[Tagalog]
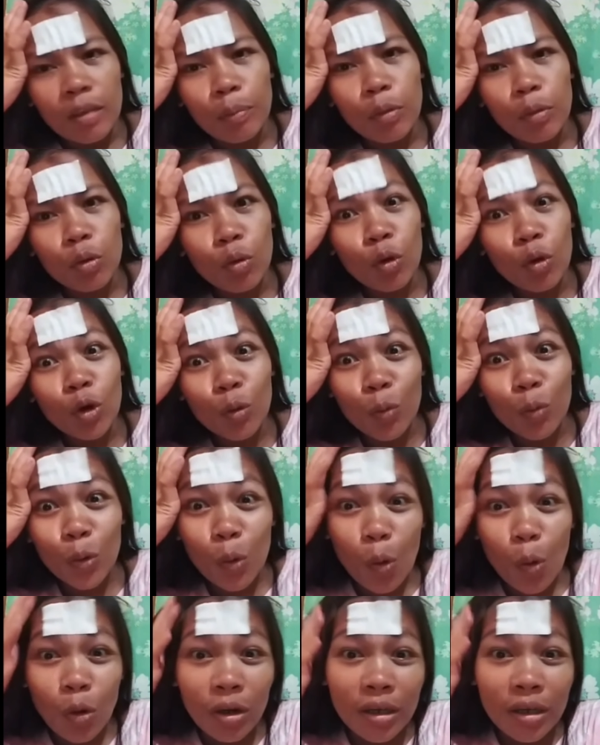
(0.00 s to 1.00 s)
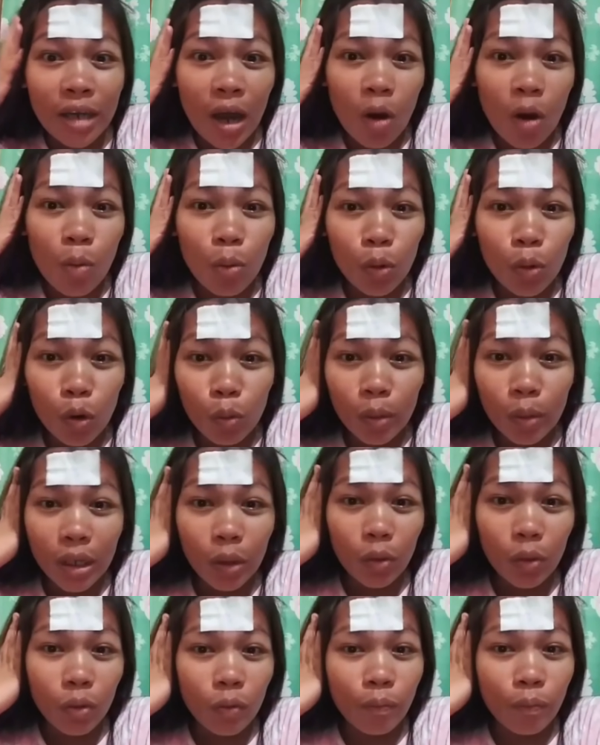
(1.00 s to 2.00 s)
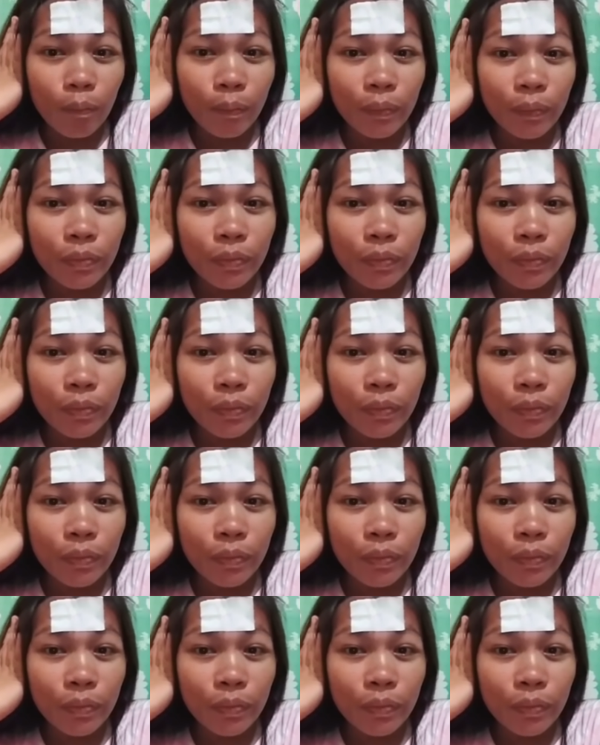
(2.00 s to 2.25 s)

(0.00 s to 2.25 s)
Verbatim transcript: Sa Procono, Buroon daw. Buroon man yun.